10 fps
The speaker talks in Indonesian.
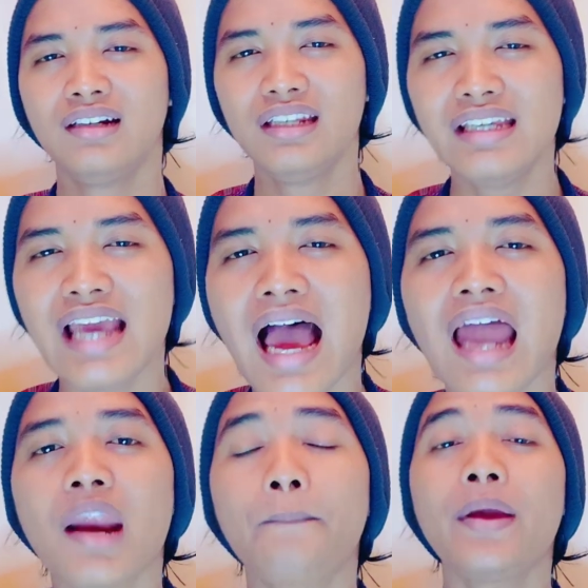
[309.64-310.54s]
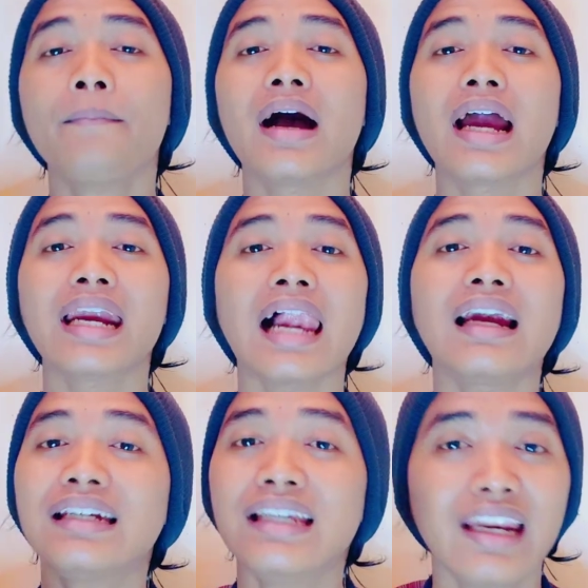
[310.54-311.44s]
Dia lebih
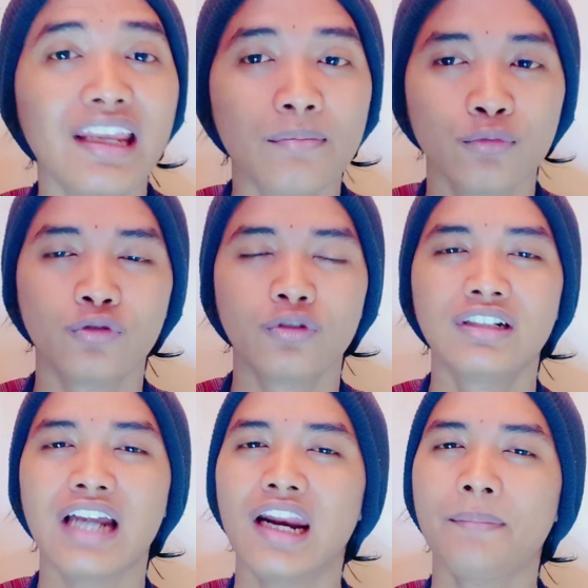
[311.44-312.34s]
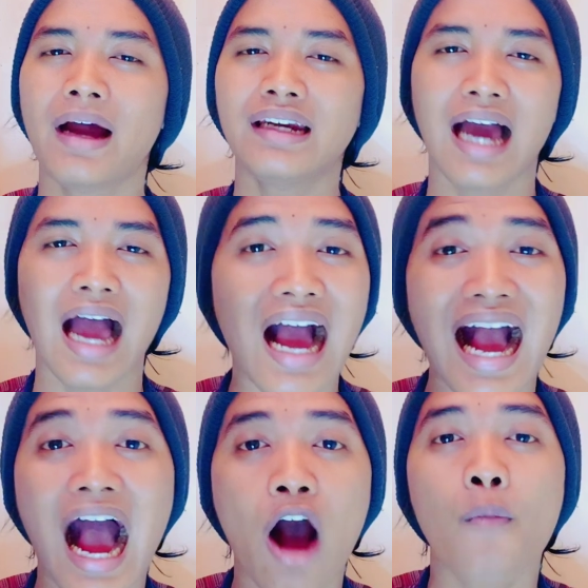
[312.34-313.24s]
mengenal dirimu daripada
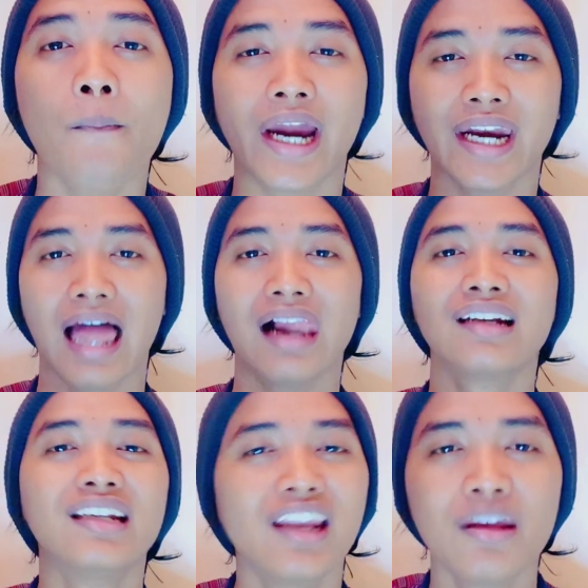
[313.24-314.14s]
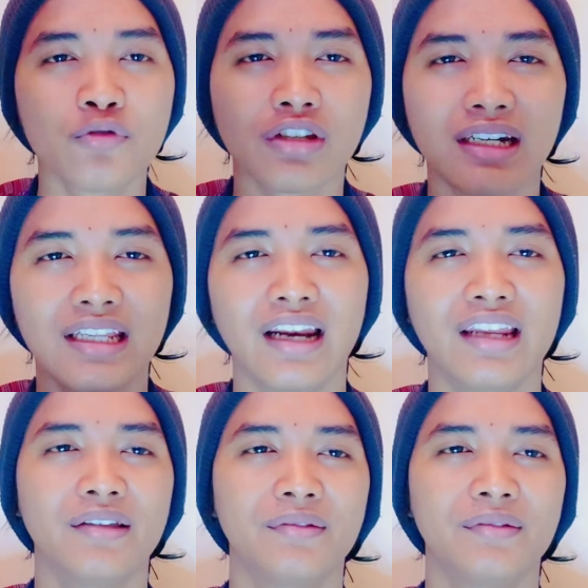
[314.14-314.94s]
engkau mengenal dirimu sendiri.